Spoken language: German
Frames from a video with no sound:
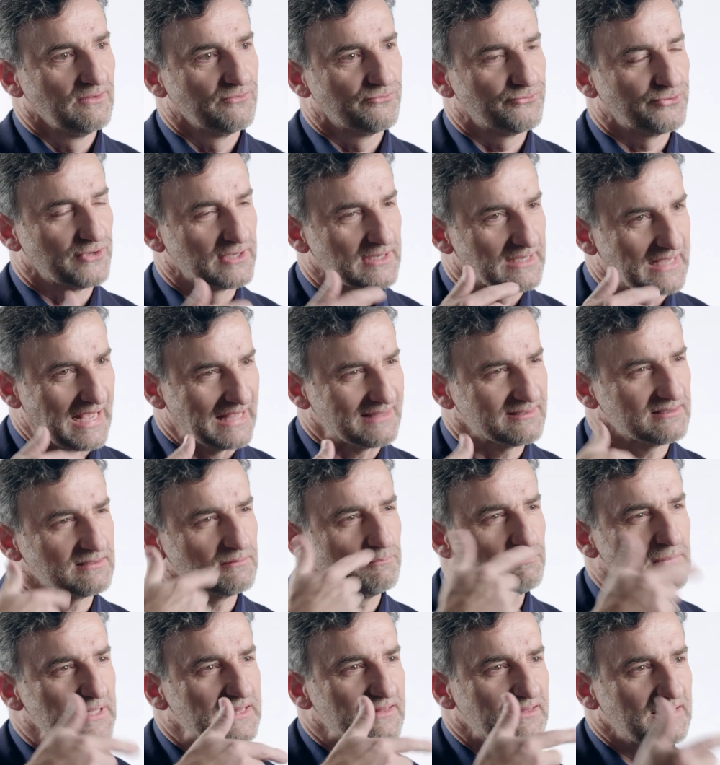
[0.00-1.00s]
für einen Gast
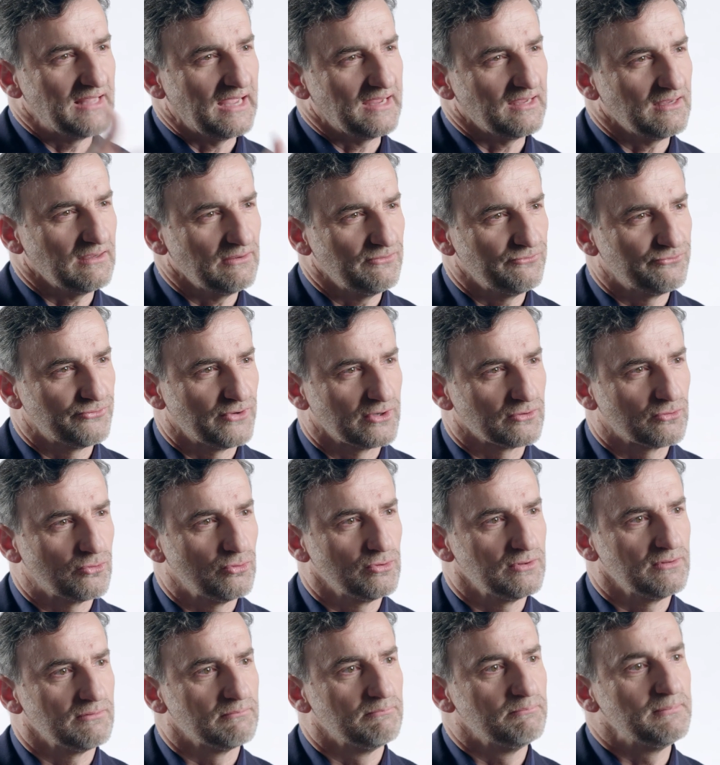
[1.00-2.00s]
mitdenken, für einen
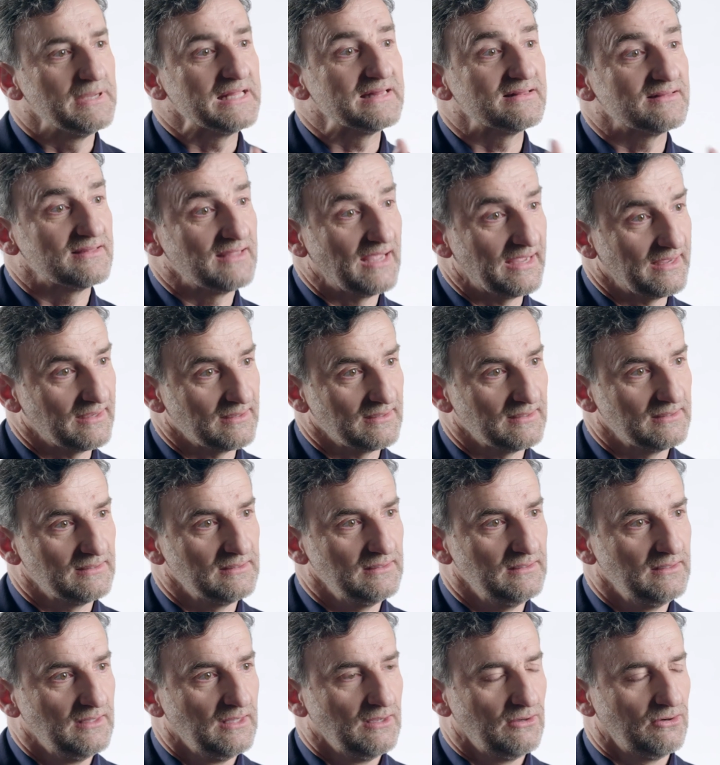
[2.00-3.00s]
Kunden
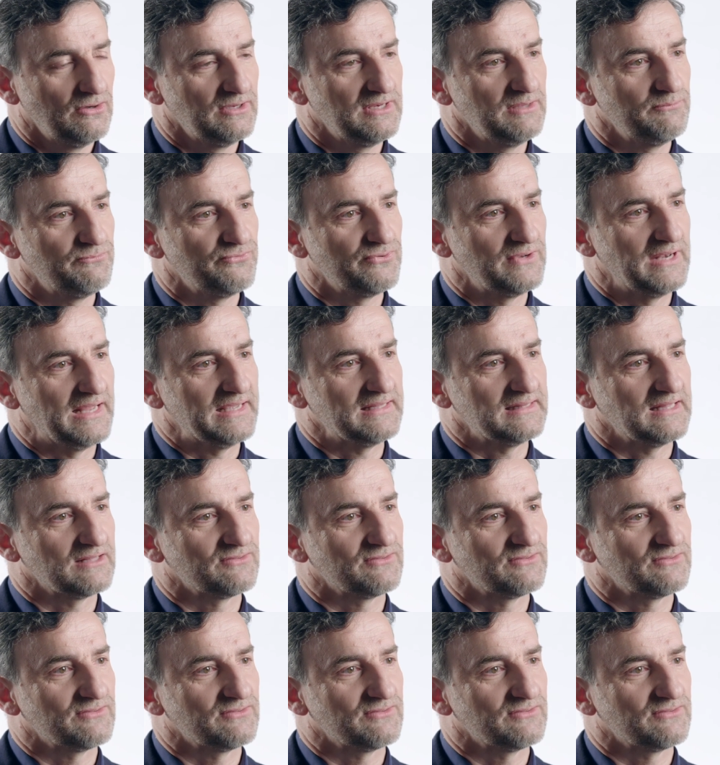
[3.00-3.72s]
mitdenken und ihm vielleicht